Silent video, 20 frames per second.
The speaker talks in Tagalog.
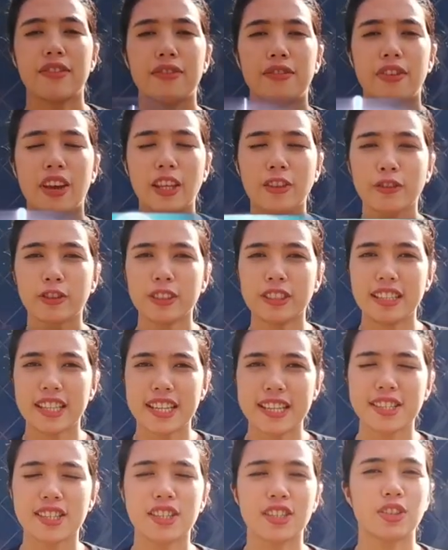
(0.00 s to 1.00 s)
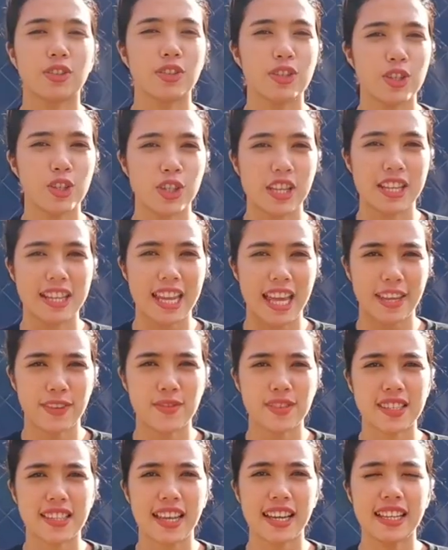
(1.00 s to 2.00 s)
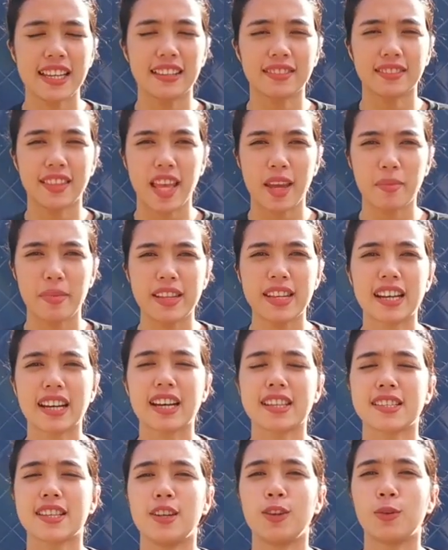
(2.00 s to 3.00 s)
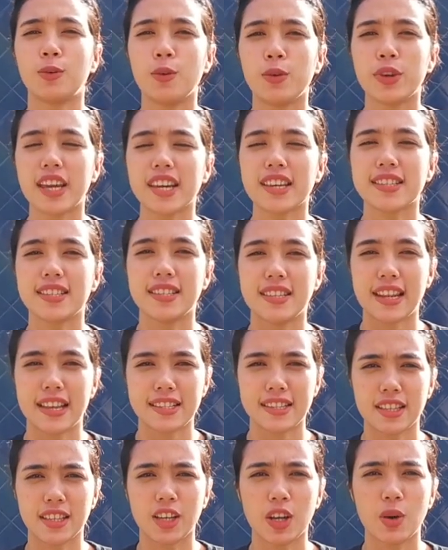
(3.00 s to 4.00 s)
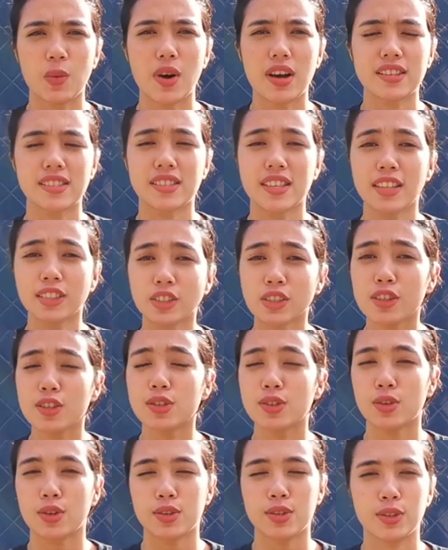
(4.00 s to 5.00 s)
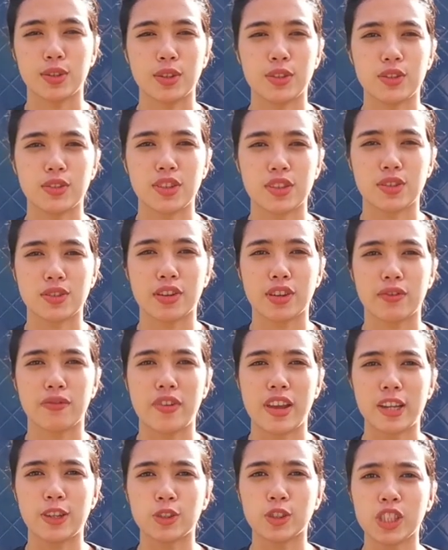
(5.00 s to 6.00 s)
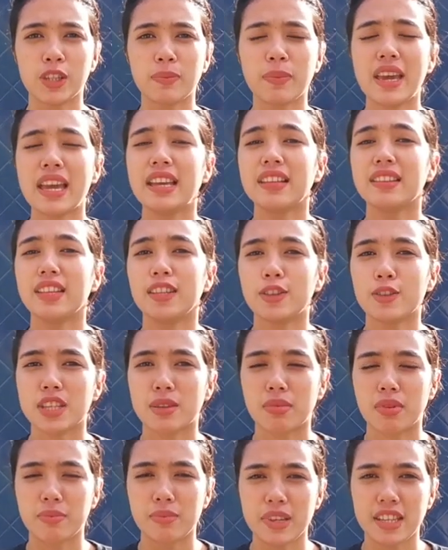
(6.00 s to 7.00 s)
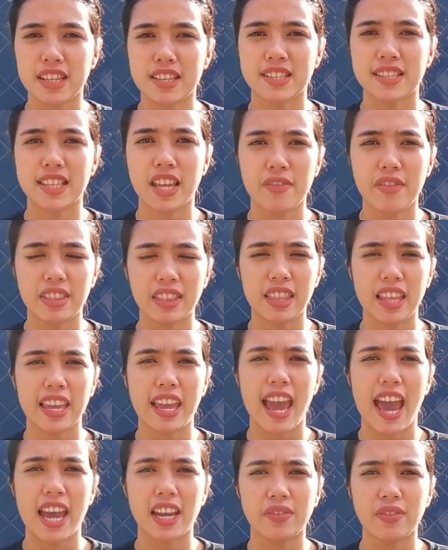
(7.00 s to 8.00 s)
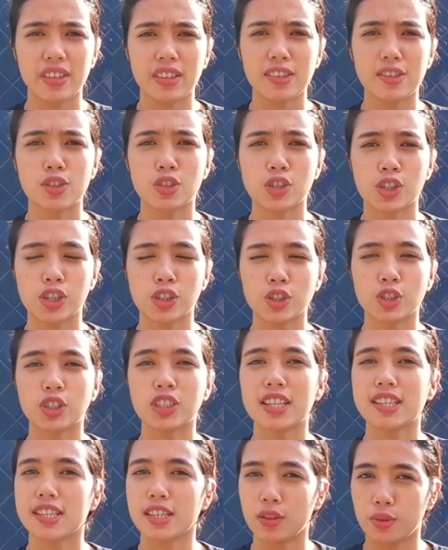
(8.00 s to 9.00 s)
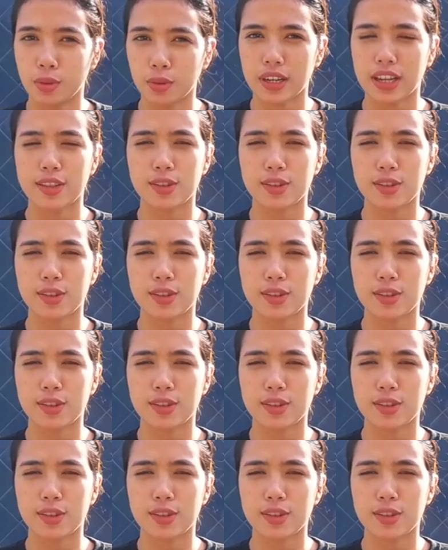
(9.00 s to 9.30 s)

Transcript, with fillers: Faithfulness in Christian Lifestyle ang tema ng kasalukuyang isinasagawang Central Sorsogon District Fellowship dito sa Mabini Seventh-day Adventist Church, Kasiguran,